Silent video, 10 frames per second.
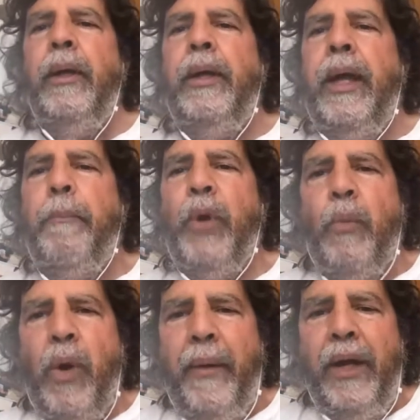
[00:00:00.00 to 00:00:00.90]
que
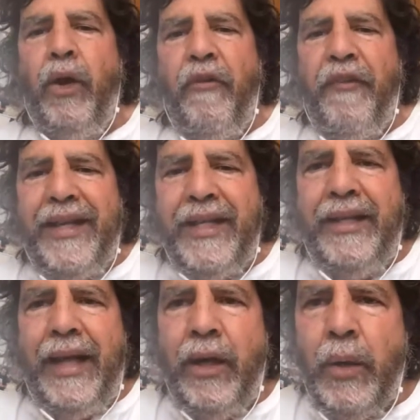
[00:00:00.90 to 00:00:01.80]
promueven los
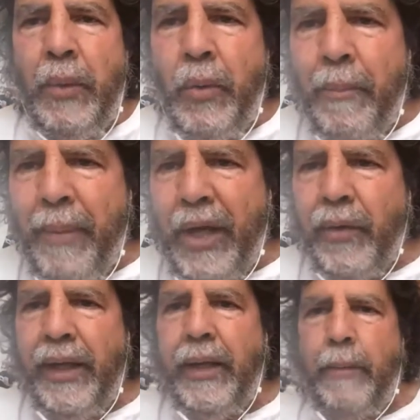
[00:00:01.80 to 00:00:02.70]
fascistas como
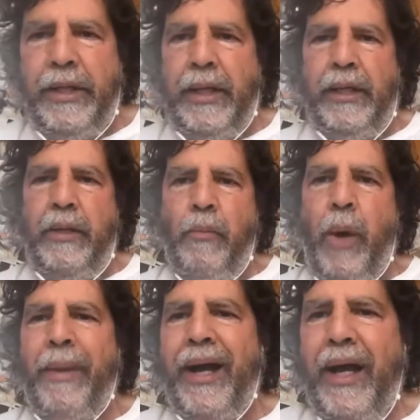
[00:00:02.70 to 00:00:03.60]
bomberos del capitalismo,
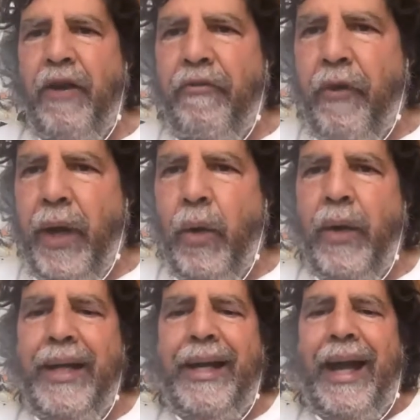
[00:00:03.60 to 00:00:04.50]
apagar el fuego
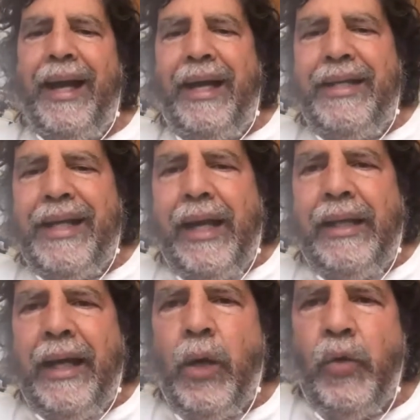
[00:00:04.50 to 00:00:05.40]
y canalizan el
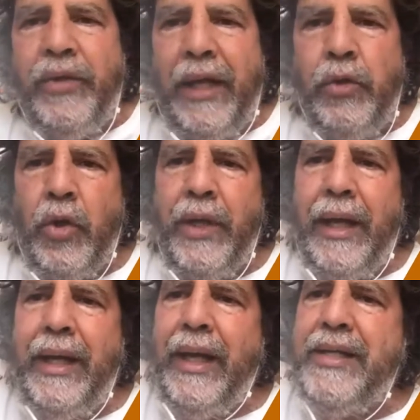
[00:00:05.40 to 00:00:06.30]
descontento de
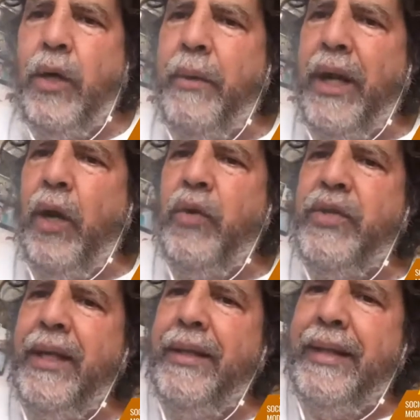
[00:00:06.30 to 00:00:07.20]
las clases obreras
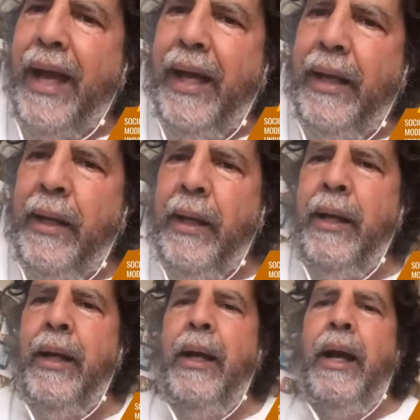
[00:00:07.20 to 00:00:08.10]
occidentales
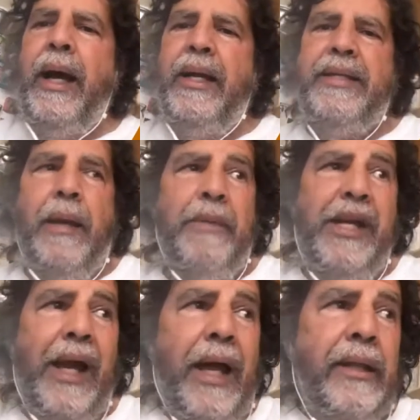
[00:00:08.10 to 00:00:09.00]
hacia
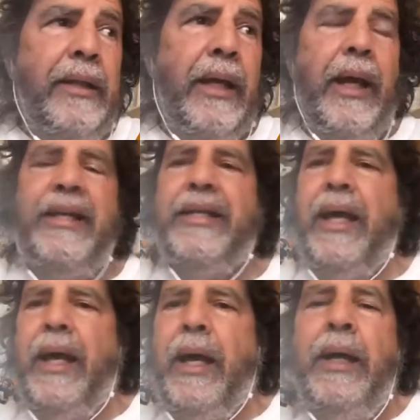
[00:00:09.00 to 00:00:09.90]
migrantes,
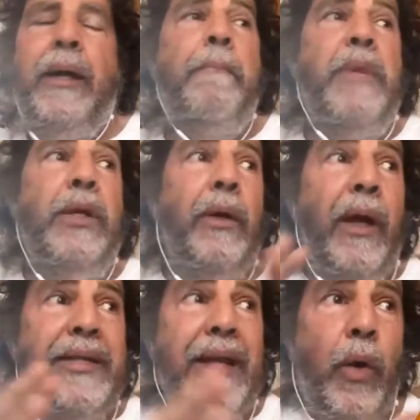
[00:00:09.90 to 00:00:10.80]

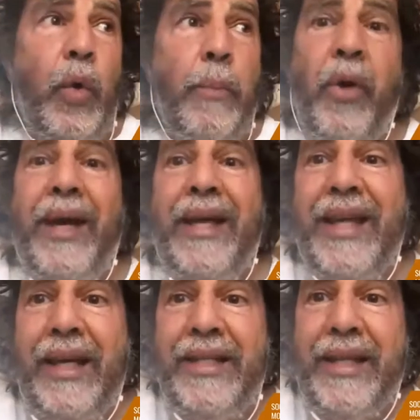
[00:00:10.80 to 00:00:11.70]
hacia grupos
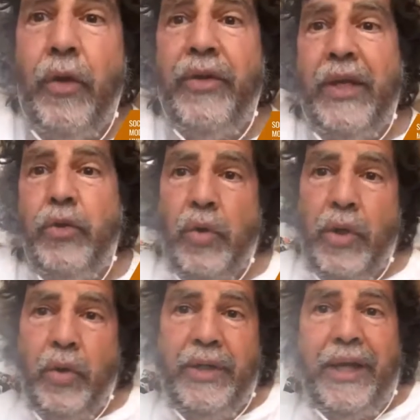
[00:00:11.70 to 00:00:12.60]
racializados dentro
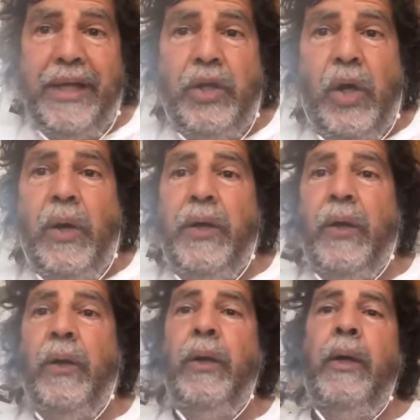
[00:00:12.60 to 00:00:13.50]
de los
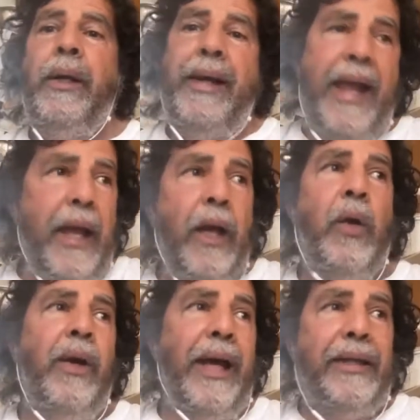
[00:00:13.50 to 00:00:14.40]
territorios,
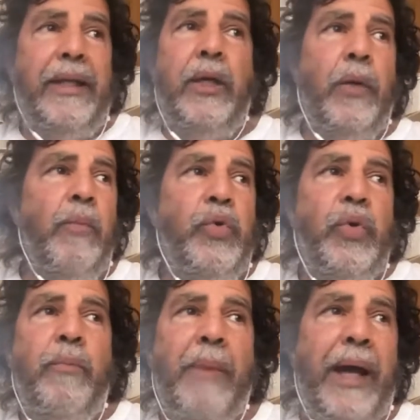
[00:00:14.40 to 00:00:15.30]
negros, latinos,
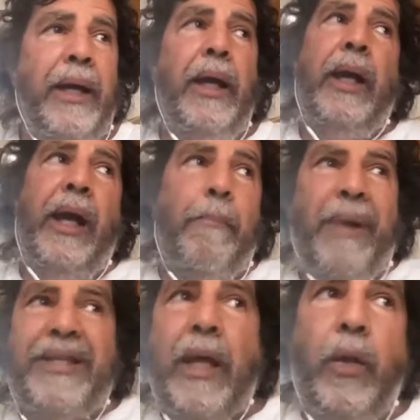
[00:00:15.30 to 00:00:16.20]
musulmanes, en el
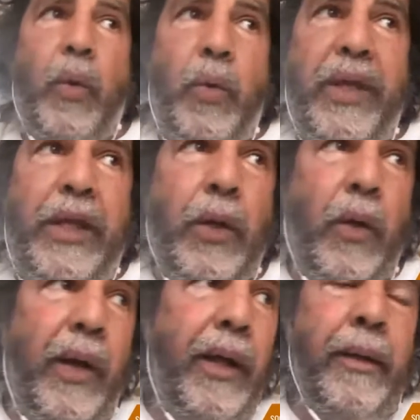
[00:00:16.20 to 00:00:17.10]
pasado
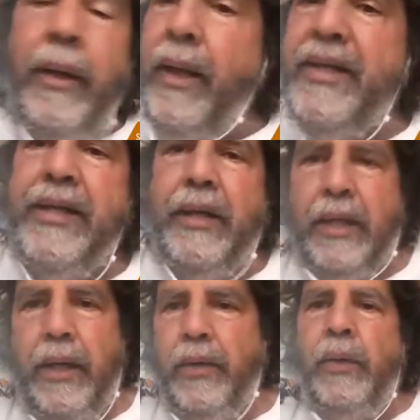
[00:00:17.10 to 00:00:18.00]
judío,
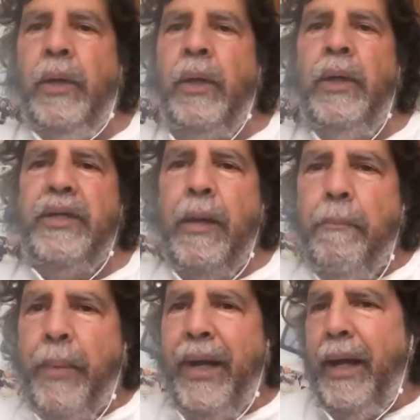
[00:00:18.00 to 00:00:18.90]
etcétera, ¿no?
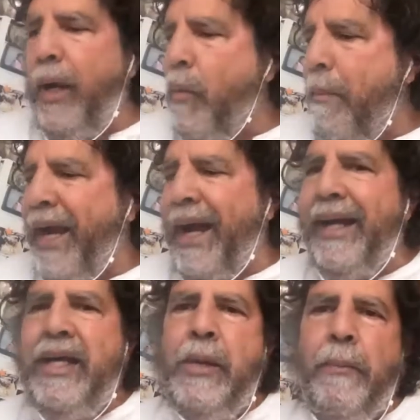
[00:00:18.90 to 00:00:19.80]
Siempre es un
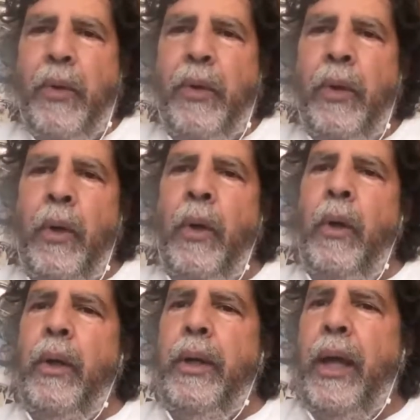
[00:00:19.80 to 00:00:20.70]
mecanismo
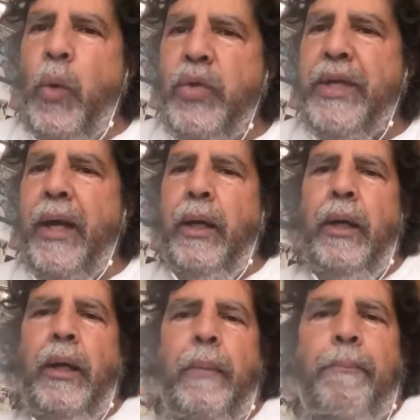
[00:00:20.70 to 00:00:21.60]
que usan
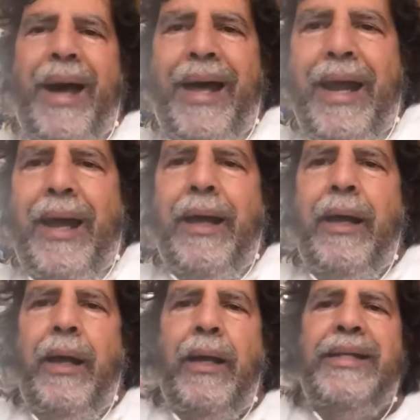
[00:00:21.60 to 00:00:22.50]
para
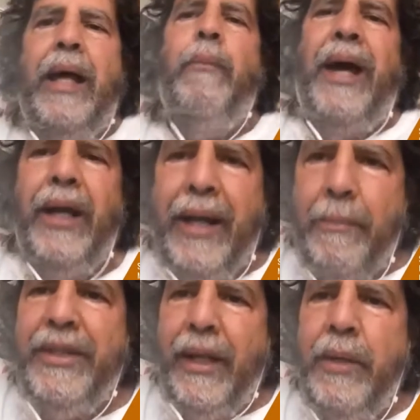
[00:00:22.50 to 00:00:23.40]
eh, salvar el
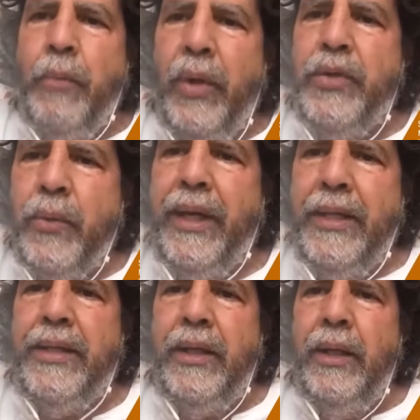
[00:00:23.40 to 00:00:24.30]
capitalismo de su
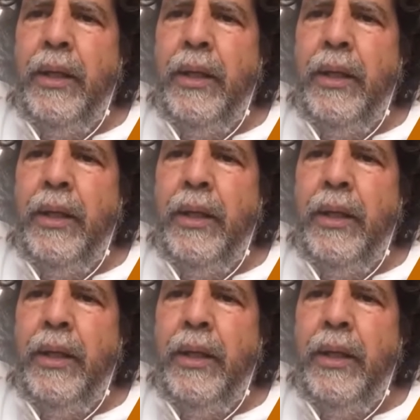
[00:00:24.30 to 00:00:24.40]
crisis.